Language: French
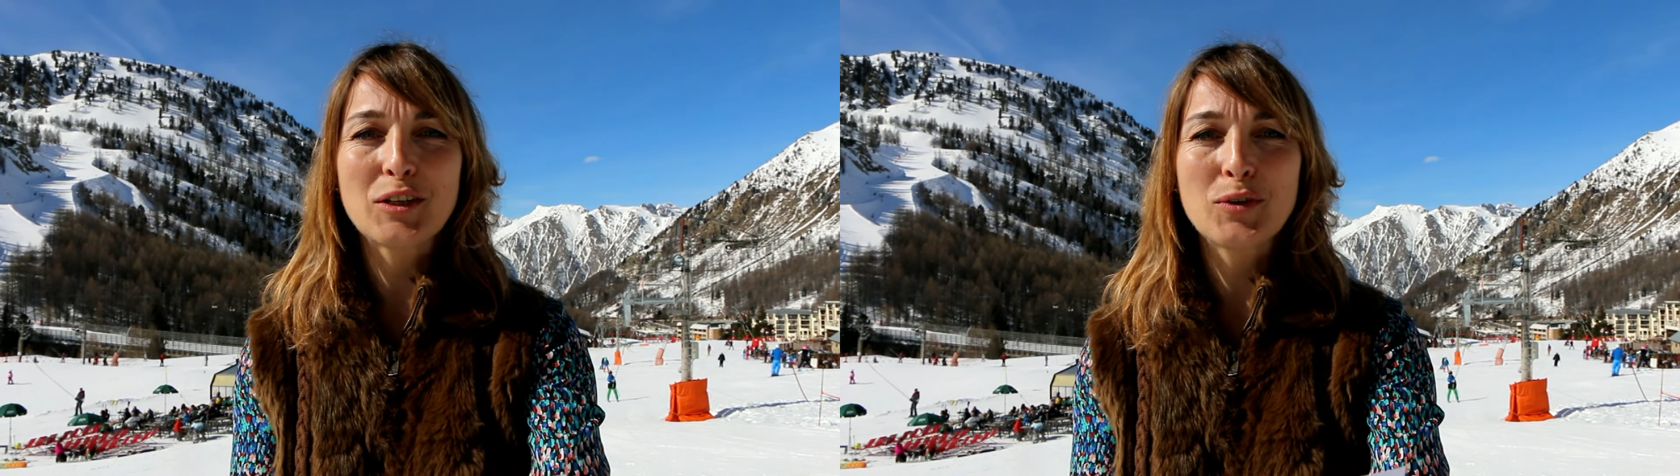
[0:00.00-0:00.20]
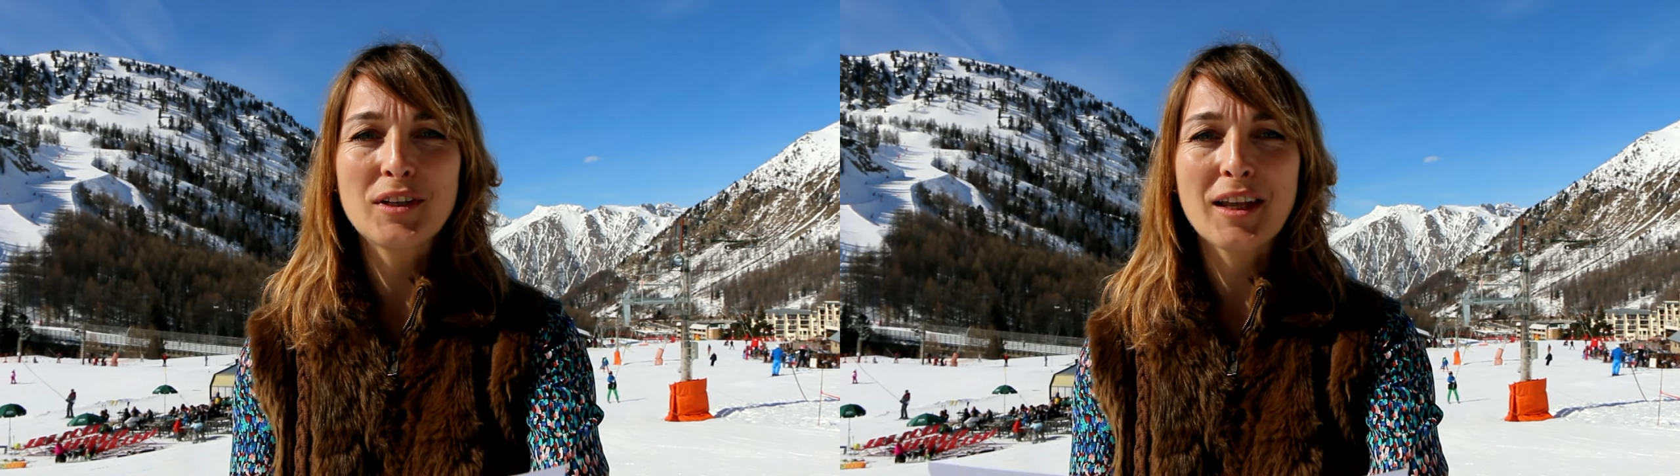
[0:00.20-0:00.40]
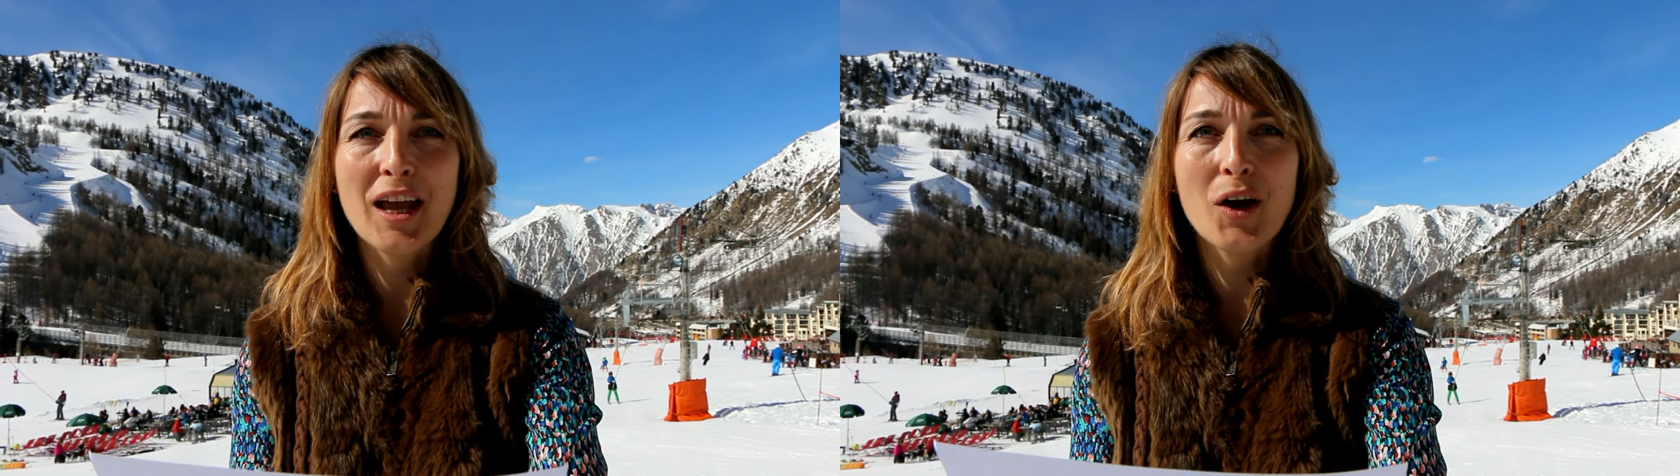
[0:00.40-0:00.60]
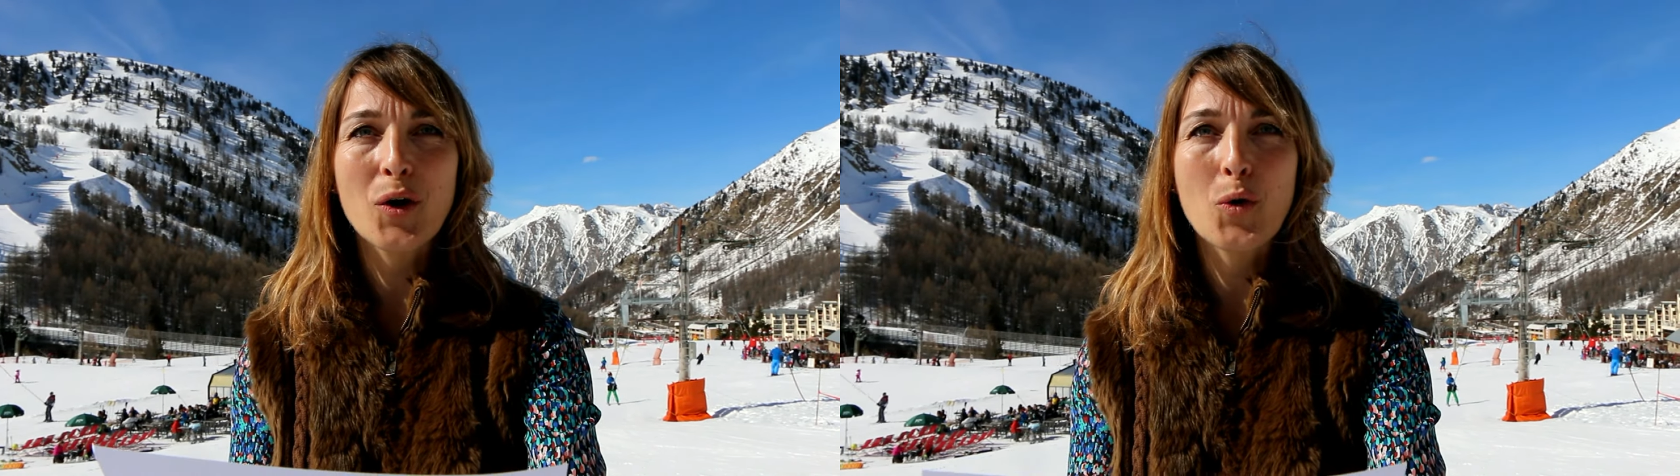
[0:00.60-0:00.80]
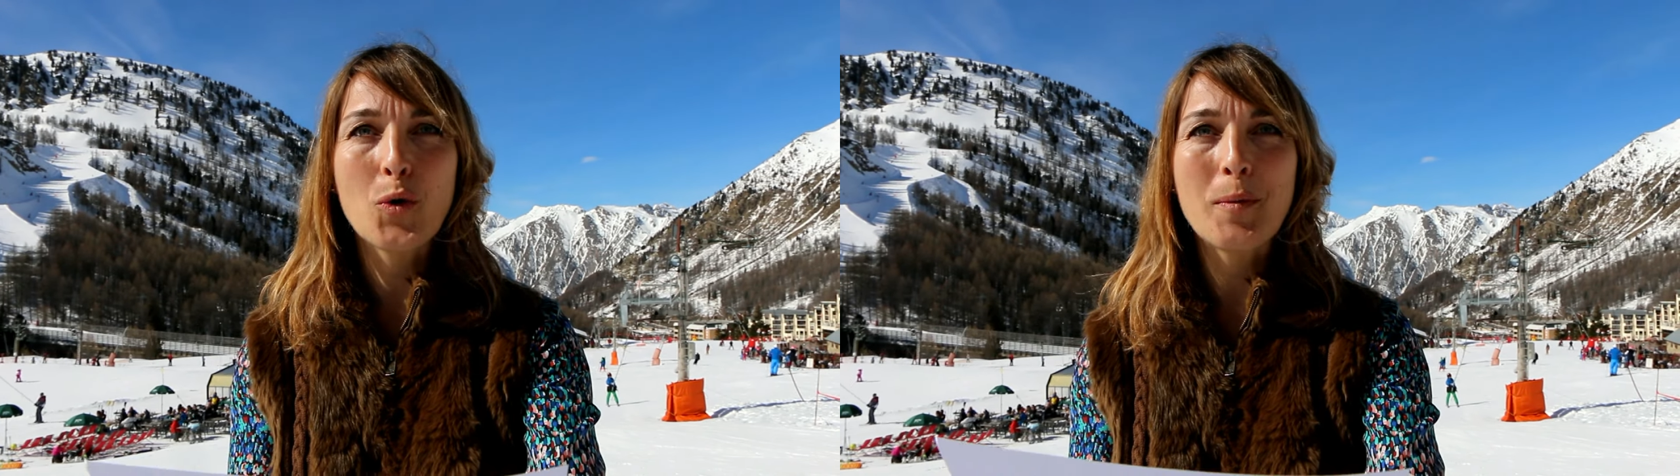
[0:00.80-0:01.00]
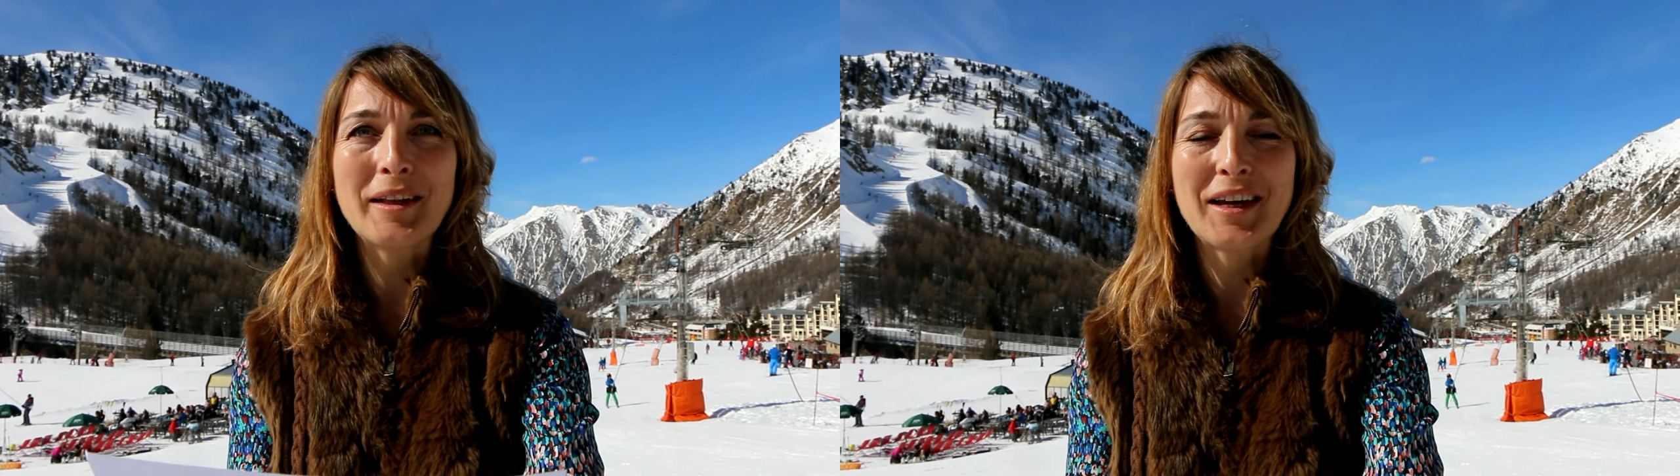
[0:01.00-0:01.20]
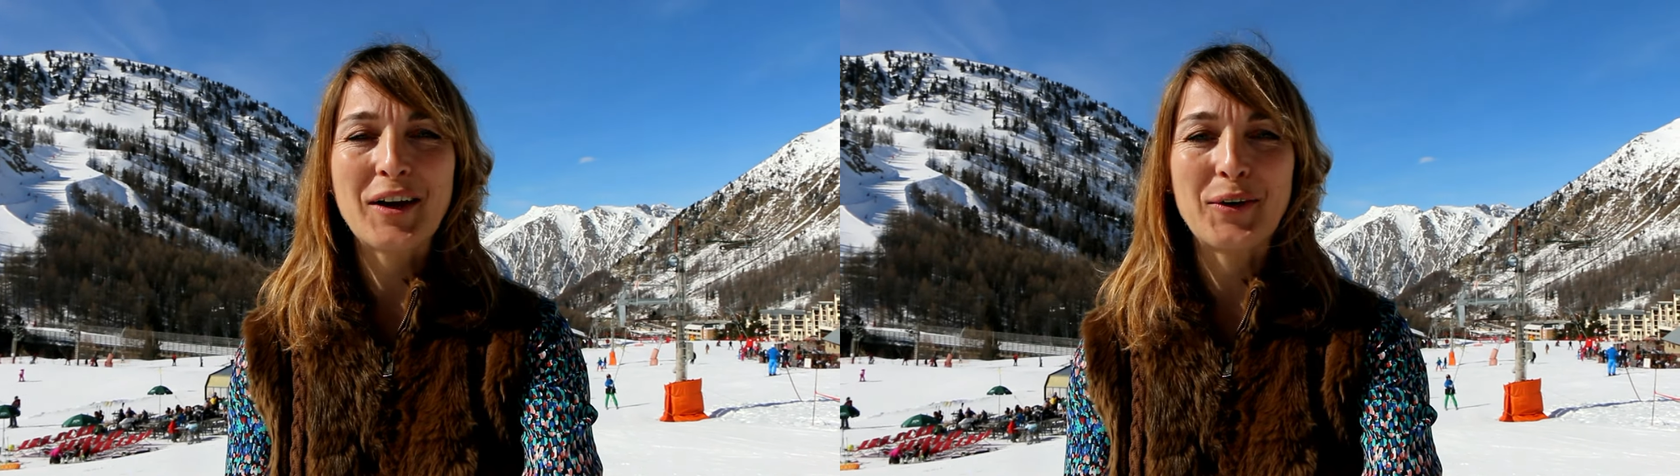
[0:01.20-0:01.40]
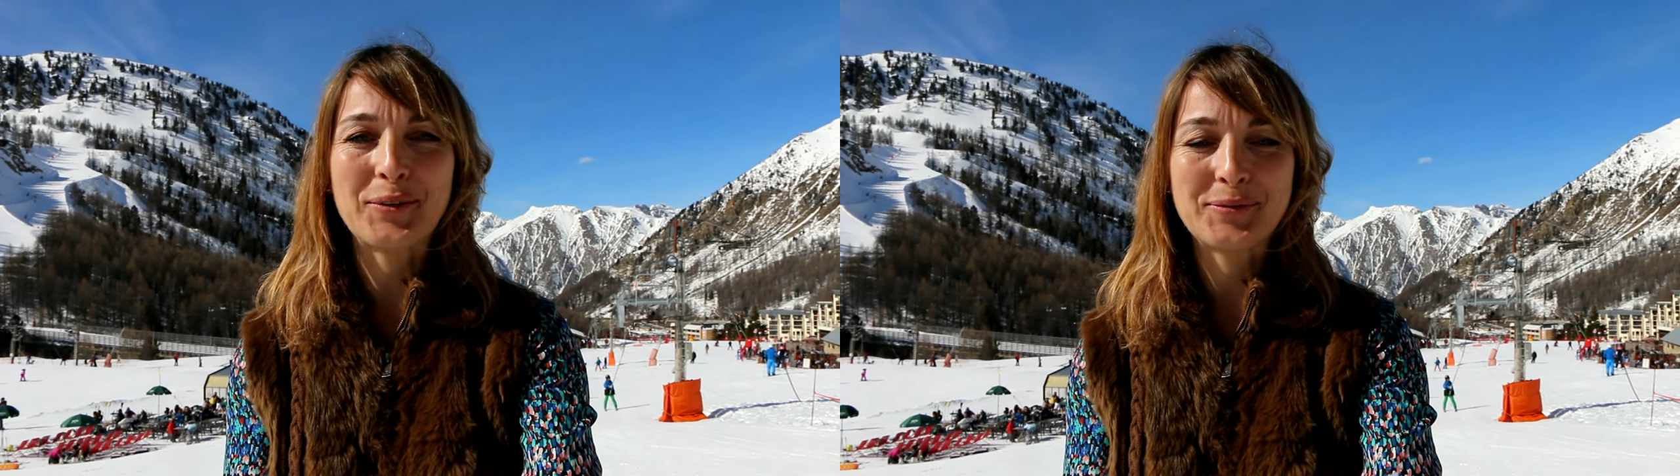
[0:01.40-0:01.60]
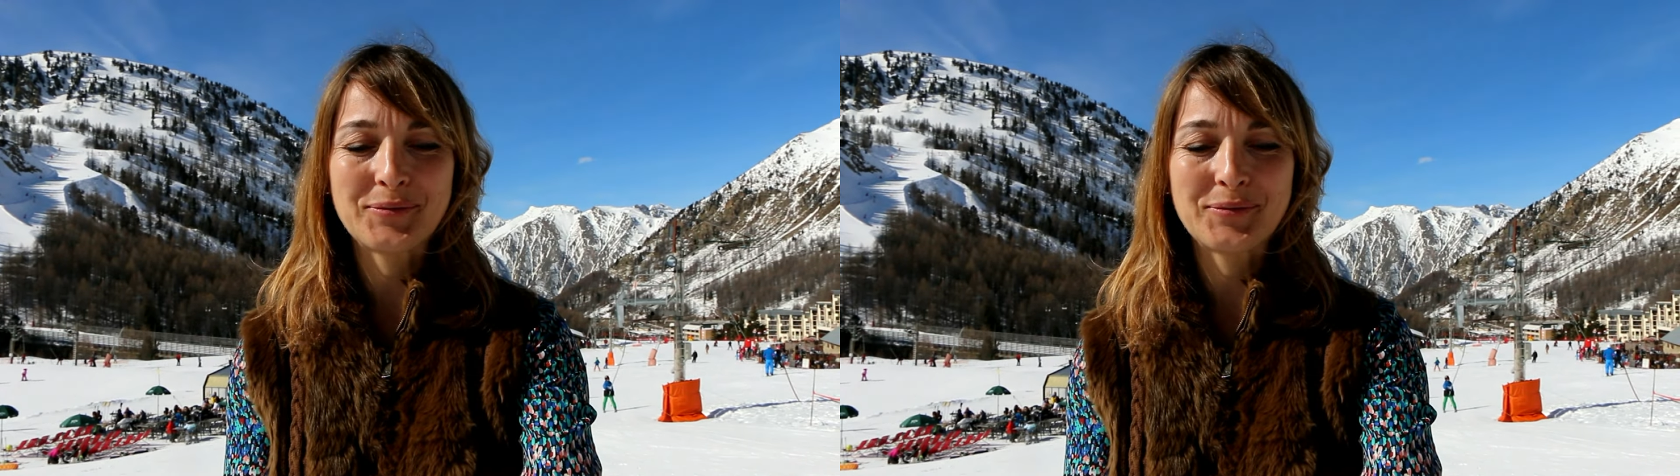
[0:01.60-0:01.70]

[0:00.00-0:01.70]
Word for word: culinaires au Bataclan.